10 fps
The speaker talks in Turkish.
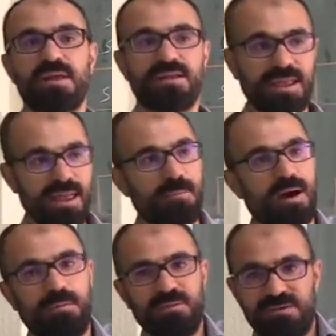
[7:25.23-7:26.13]
R
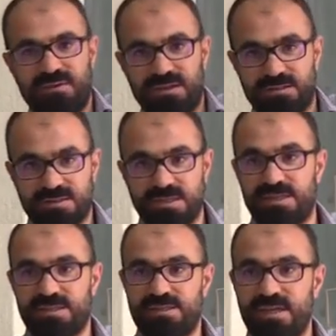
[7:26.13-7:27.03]
bağımlı vardır
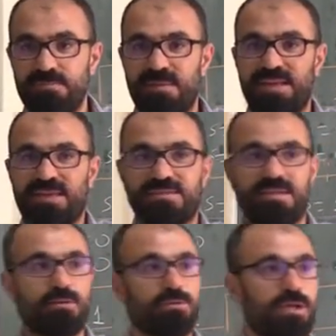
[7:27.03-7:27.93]
sadece.
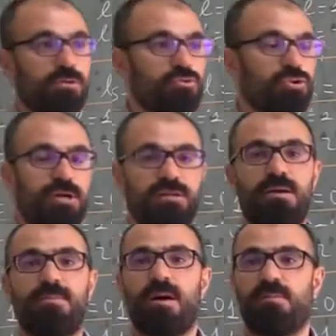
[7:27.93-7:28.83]
Merkezden olan
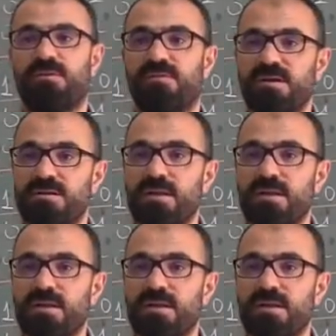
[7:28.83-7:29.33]
uzaklığa bağımlı var.